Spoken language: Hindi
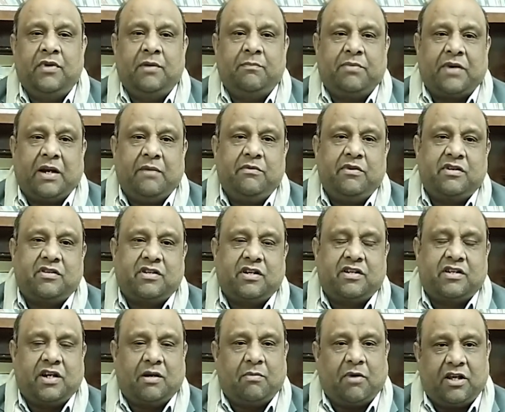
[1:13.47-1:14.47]
प्राइम मिनिस्टर
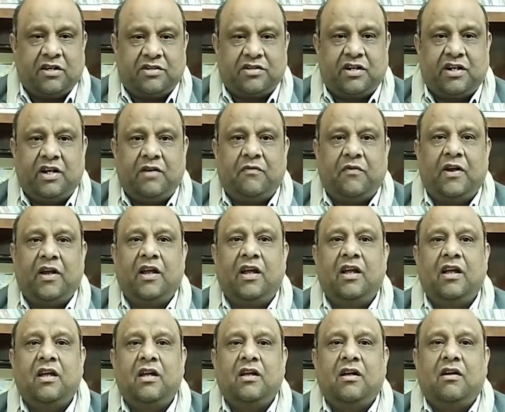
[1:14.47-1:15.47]
शहबाज शरीफ
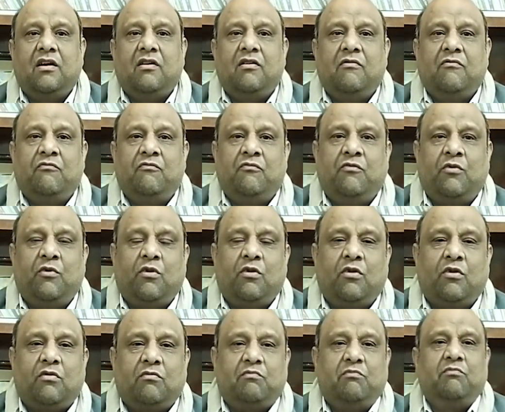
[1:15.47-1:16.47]
हैं
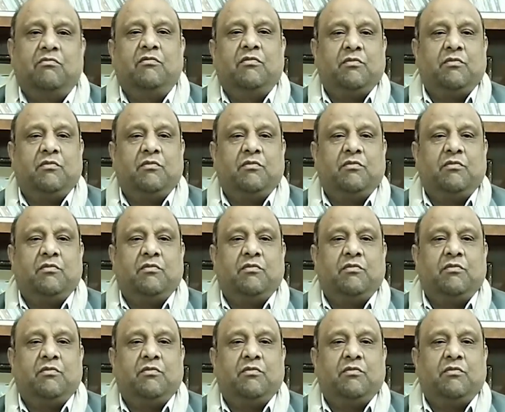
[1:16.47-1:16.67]
वो